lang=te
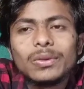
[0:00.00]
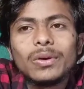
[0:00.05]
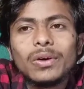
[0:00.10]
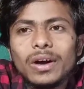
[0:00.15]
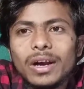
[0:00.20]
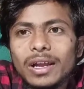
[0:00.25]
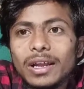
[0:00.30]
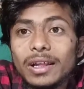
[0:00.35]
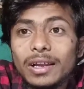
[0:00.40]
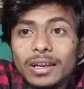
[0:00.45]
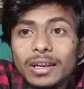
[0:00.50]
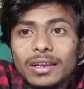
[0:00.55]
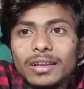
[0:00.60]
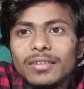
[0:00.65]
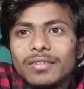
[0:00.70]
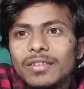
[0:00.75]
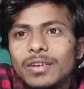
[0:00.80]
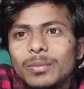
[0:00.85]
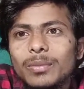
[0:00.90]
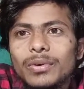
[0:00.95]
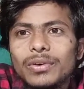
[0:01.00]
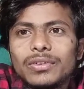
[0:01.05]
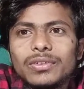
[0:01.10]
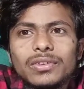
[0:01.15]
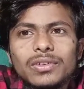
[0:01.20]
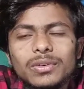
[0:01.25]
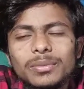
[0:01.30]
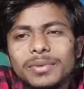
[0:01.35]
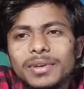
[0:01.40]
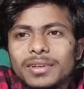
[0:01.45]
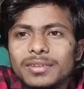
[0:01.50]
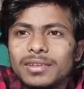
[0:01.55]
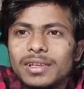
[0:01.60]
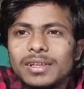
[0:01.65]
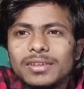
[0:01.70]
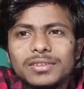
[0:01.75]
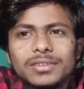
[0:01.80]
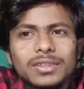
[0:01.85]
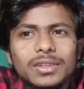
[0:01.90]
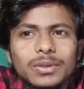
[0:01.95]
సో హానర్ అనేది విడిపోయింది సో మనకు
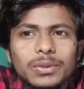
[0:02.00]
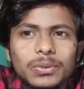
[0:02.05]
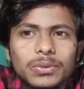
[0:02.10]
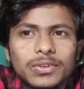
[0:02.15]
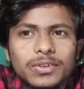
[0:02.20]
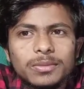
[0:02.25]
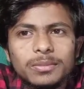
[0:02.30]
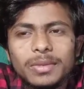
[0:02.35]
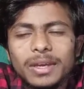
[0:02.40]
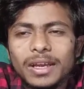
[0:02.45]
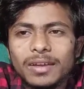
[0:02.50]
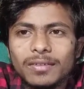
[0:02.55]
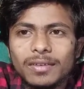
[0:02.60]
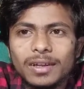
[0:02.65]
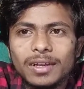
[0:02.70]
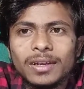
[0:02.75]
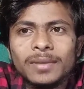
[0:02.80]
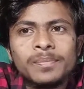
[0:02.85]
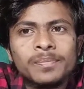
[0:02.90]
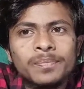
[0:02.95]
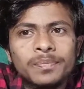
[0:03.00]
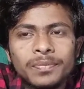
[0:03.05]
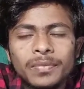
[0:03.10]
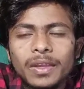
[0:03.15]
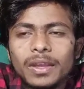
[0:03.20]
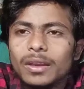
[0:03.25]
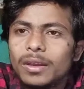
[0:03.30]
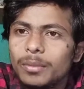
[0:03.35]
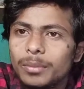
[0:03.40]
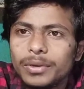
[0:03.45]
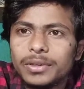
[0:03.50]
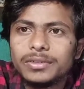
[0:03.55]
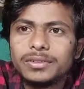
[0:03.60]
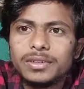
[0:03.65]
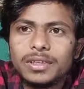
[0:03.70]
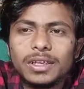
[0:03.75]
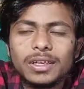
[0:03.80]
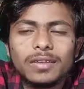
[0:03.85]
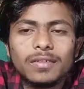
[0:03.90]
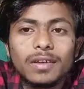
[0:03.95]
తెలిసిందే యూఎస్ బ్యాన్ వల్ల ఇప్పుడు
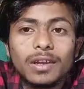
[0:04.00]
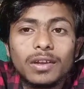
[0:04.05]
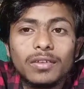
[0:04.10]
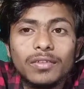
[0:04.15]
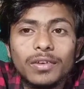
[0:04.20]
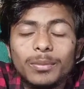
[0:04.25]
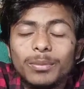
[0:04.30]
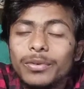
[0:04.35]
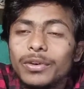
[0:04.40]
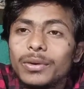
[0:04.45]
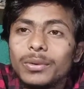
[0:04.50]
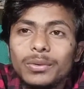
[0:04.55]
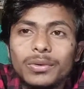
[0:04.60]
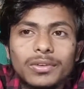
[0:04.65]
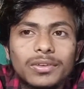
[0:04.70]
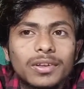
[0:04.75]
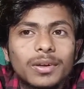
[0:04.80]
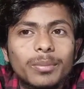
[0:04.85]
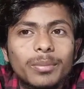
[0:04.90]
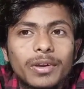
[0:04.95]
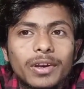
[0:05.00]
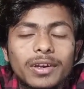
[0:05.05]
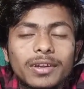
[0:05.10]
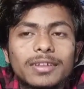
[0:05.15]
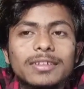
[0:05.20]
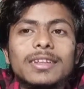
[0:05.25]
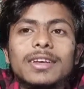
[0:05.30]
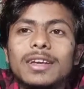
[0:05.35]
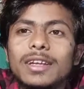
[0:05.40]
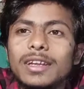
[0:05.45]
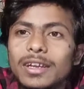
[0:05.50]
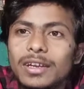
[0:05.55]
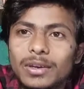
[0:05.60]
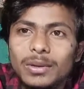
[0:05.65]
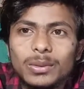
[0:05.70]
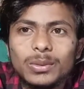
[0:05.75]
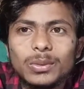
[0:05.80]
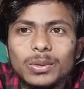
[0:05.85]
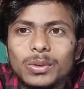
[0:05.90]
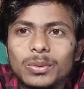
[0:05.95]
వచ్చేసరికి వాళ్ళ వెబ్సైట్ కూడా సపరేట్ అయితే
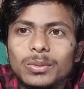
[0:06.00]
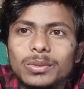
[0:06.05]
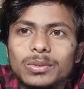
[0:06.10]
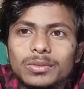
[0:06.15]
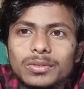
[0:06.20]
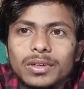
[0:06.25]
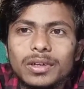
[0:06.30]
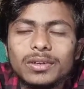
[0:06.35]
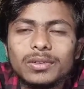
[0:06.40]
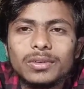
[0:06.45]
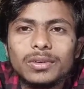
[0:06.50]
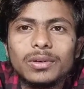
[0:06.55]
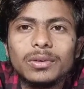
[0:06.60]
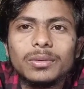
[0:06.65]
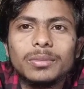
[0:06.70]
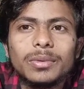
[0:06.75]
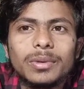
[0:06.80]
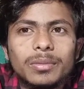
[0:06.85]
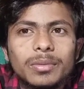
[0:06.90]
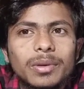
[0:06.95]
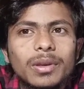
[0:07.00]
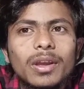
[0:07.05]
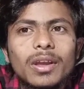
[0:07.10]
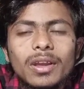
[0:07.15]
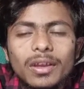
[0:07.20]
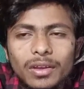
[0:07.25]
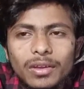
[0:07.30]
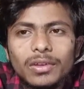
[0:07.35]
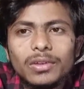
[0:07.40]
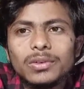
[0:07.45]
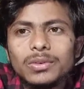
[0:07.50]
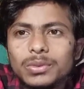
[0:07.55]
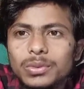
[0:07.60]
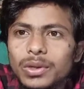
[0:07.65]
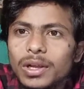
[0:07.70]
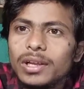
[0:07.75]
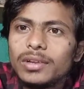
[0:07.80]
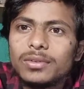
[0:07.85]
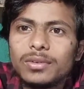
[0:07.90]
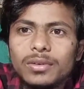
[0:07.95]
క్రియేట్ చేసుకోబోతున్నారు సో మేబీ
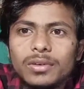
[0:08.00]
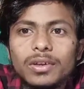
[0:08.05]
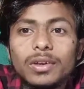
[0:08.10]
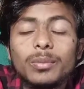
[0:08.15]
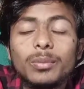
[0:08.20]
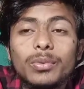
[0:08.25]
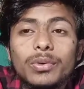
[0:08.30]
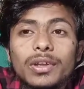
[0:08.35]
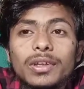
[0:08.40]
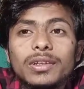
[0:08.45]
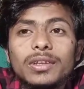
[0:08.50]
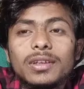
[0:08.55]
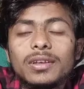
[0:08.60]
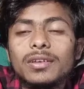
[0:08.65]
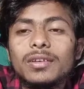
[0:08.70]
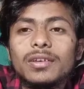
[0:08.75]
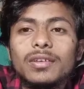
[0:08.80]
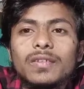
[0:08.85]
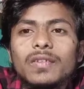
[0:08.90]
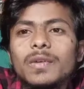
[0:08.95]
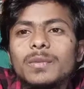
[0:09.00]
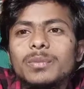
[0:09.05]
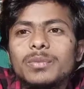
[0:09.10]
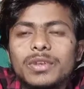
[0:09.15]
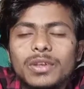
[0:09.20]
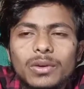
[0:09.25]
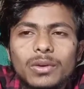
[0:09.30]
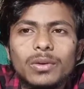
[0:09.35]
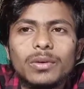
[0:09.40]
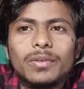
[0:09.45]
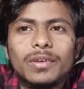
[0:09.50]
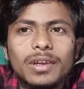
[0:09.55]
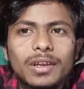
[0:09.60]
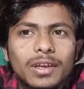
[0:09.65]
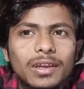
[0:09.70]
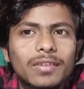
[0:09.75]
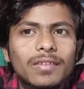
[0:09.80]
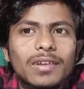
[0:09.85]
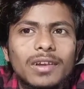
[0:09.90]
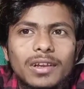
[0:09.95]
చూడాలి సో ఎప్పుడైతే ఈ వెబ్సైట్లో
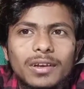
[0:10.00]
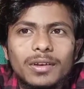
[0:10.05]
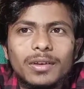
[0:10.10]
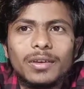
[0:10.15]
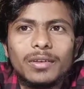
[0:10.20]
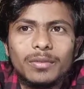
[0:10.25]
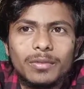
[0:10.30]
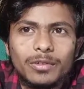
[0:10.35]
వెళ్ళ వీళ్ళ